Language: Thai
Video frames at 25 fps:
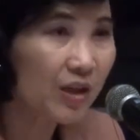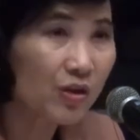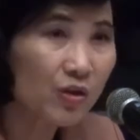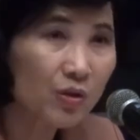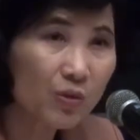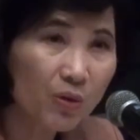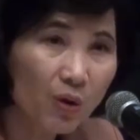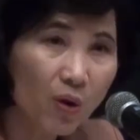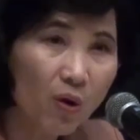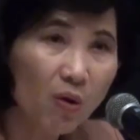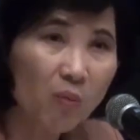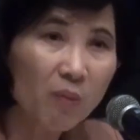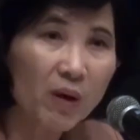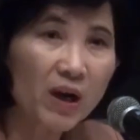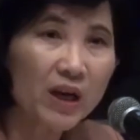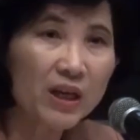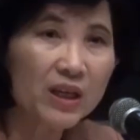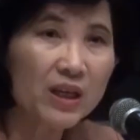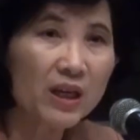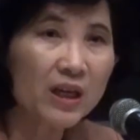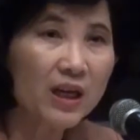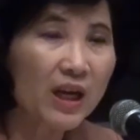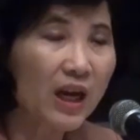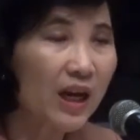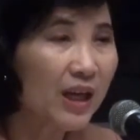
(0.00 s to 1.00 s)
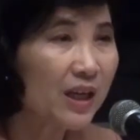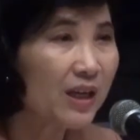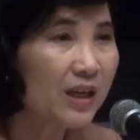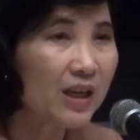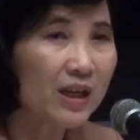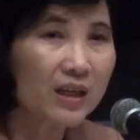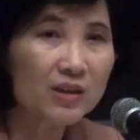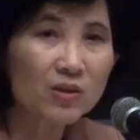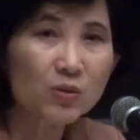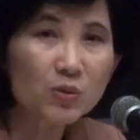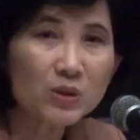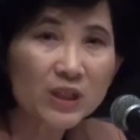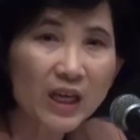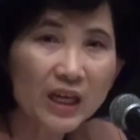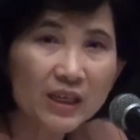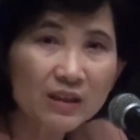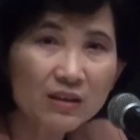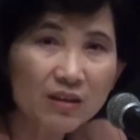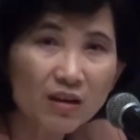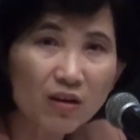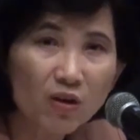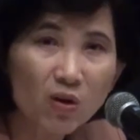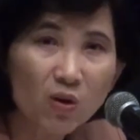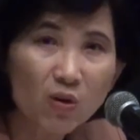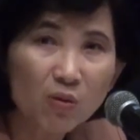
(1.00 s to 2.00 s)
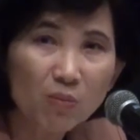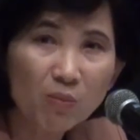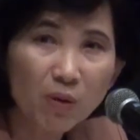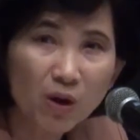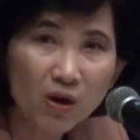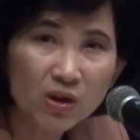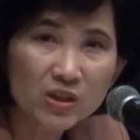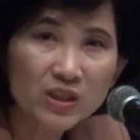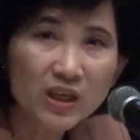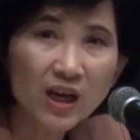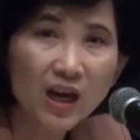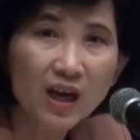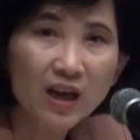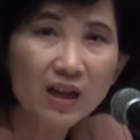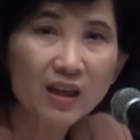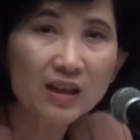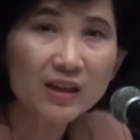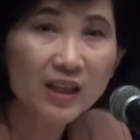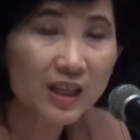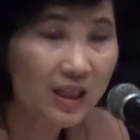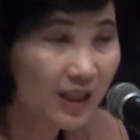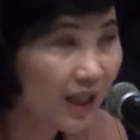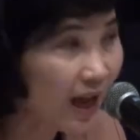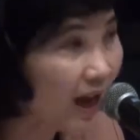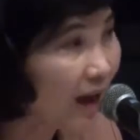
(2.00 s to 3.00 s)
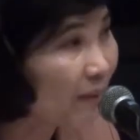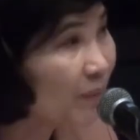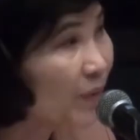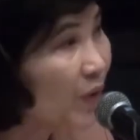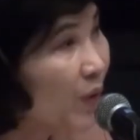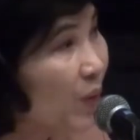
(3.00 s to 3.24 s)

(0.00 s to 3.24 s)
ในยุโรปอะไรยังไงเนี่ยทุกท่านก็คงพอจะติดตาม